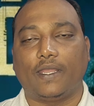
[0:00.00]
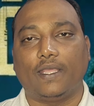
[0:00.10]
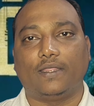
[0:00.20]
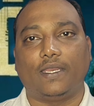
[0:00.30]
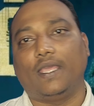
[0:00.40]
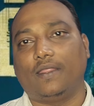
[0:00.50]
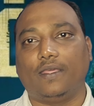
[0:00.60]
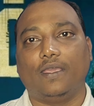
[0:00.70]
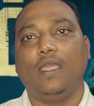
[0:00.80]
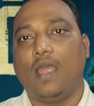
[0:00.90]
எனக்கே தெரியாது
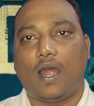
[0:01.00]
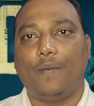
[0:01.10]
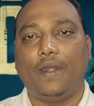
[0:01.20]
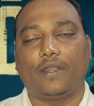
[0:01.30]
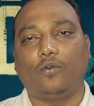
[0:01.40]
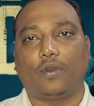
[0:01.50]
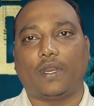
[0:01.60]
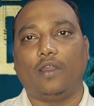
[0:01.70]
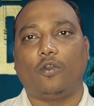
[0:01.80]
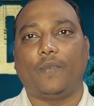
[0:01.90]
அப்படின்றது ஒரு
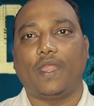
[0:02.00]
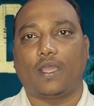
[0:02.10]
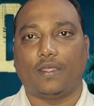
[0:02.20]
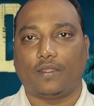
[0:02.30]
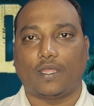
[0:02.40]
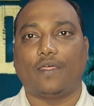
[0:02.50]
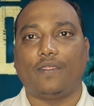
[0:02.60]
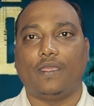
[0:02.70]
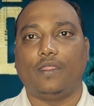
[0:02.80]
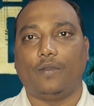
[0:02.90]
நல்ல ஒரு மைய கருத்து
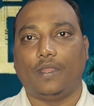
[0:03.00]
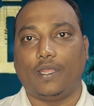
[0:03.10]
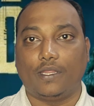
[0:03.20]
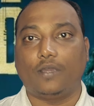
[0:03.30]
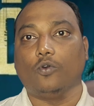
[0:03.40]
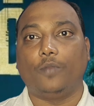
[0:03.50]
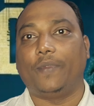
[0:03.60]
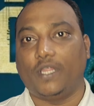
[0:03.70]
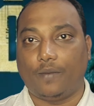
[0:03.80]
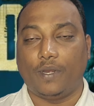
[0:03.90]
அதாவது எதை
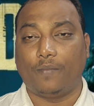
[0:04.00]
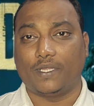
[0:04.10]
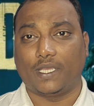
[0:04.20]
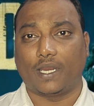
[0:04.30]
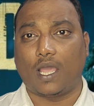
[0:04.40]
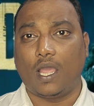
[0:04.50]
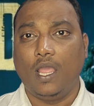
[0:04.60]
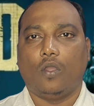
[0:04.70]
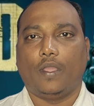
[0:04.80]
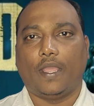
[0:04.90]
குறிப்பிடுது அப்படின்னு பார்த்தீங்கன்னா
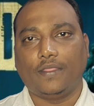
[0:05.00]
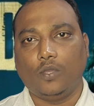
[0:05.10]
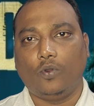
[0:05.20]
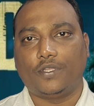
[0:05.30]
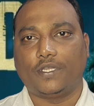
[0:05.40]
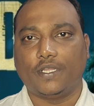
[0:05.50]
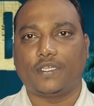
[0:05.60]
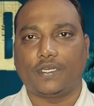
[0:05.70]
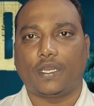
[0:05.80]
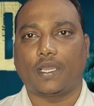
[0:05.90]
எந்த ஒரு சின்ன
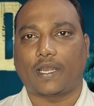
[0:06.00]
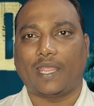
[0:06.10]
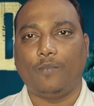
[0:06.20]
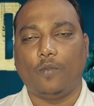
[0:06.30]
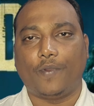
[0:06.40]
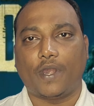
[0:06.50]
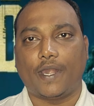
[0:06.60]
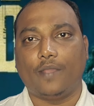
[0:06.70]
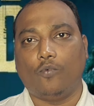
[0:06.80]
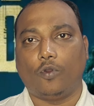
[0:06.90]
சின்ன கிரைம்க்கு
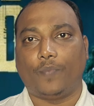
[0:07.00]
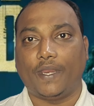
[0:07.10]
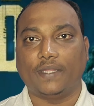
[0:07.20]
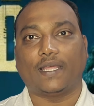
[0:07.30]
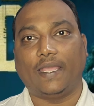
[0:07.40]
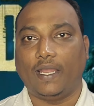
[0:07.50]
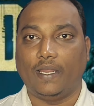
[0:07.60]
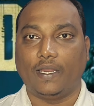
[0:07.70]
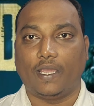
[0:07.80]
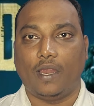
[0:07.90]
பின்னாடியும் ஒரு பெரிய தலைகள்
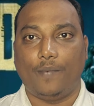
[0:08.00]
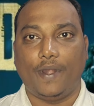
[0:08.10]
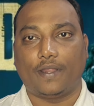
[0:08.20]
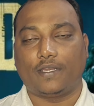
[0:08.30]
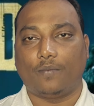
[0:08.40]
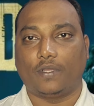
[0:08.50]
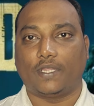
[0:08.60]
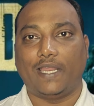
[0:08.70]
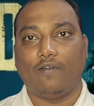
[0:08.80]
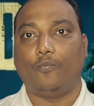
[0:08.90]
இருக்கு அப்படின்றது நமக்கு
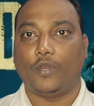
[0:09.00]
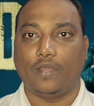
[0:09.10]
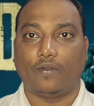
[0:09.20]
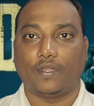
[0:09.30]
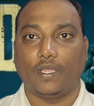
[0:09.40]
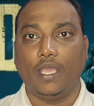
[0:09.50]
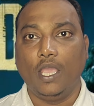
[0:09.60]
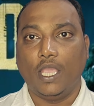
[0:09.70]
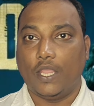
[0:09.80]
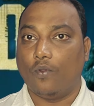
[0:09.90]
தெளிவாக புரிய வருது
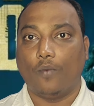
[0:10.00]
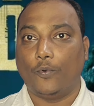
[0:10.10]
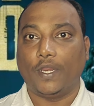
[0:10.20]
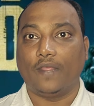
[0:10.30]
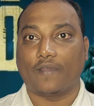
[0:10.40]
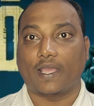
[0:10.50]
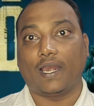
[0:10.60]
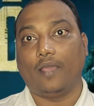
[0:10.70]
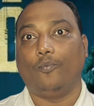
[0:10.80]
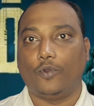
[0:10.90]
இவங்க புரிய
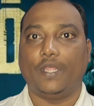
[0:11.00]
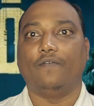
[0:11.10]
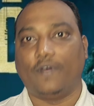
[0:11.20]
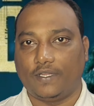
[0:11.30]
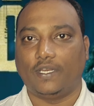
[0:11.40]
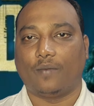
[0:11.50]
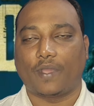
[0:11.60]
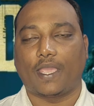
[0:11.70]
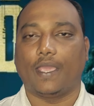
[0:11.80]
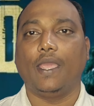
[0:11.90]
வைக்கல புரிய வருது
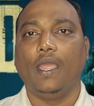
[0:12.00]
நமக்கு